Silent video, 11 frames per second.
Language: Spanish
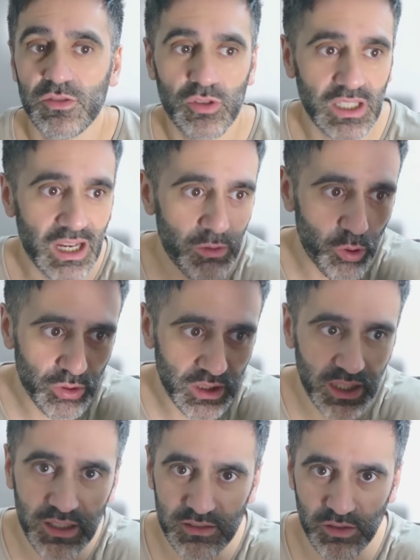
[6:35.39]
Yo le hablo a
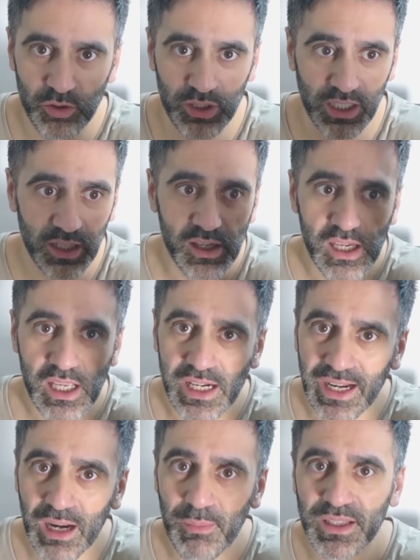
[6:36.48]
ustedes, los que
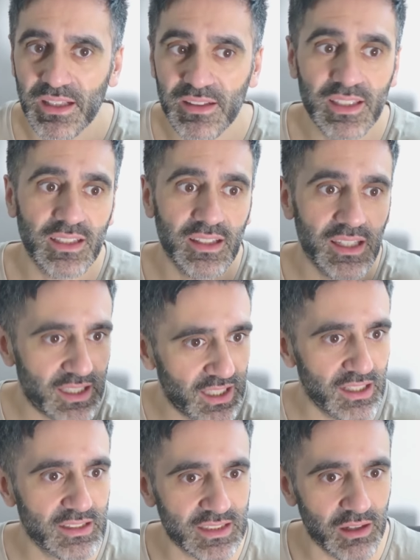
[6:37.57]
realmente entienden y
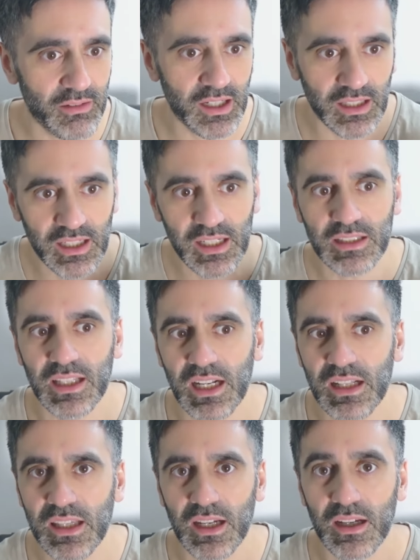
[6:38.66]
quieren saber y quieren estar al
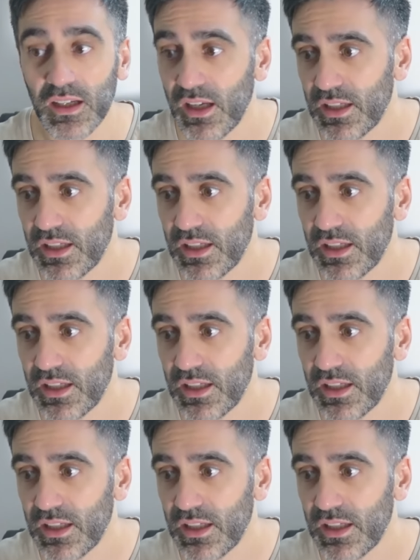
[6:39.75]
día.